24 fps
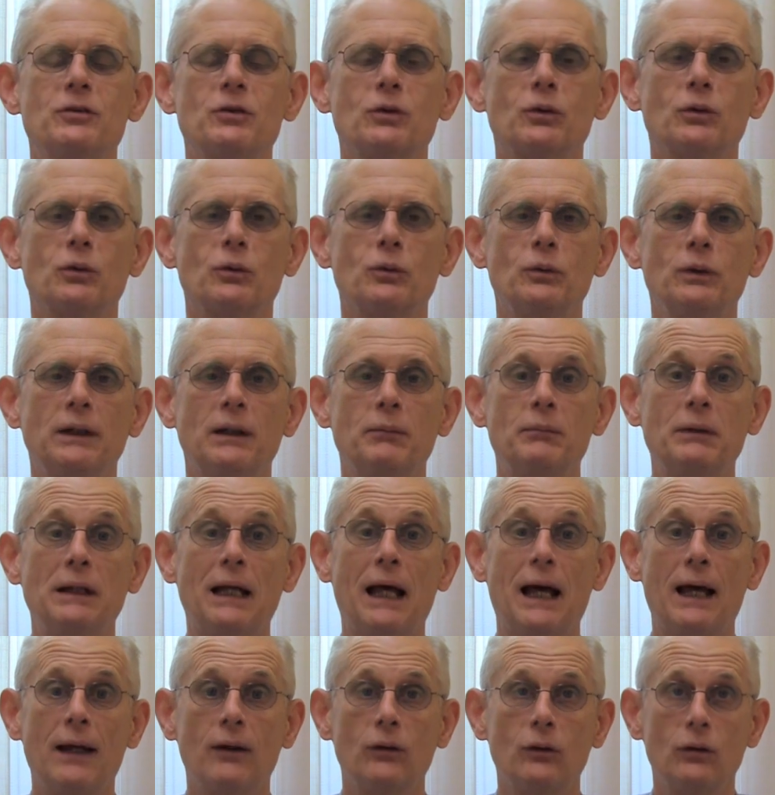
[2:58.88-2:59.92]
Sono qui a
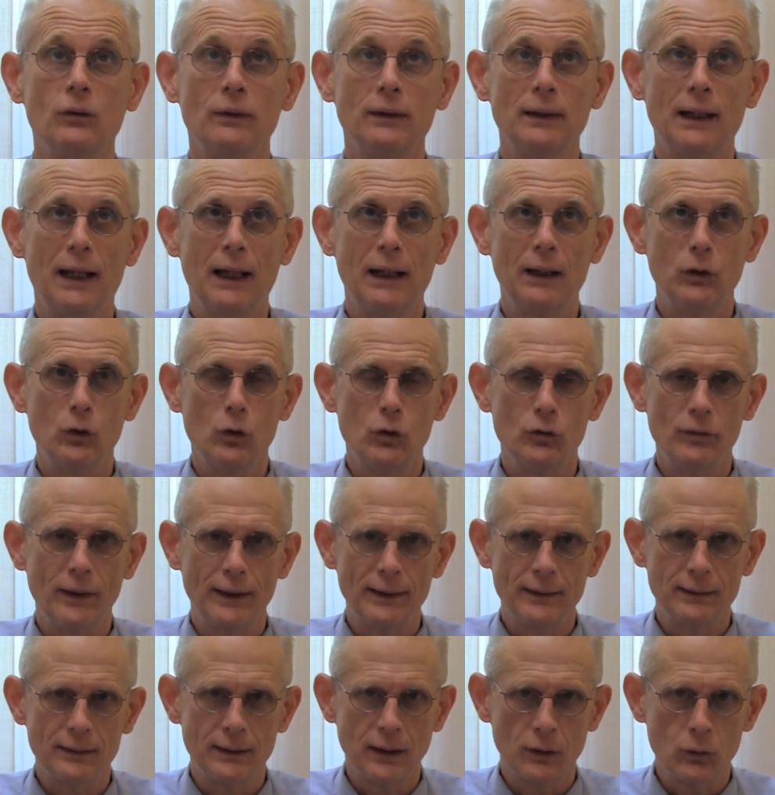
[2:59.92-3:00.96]
Milano dal
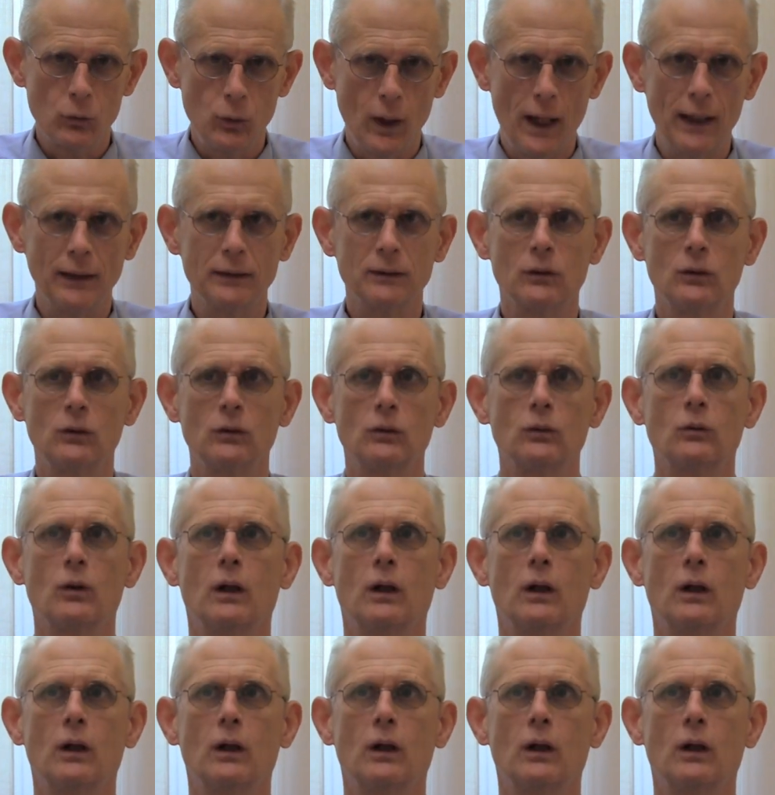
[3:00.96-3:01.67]
94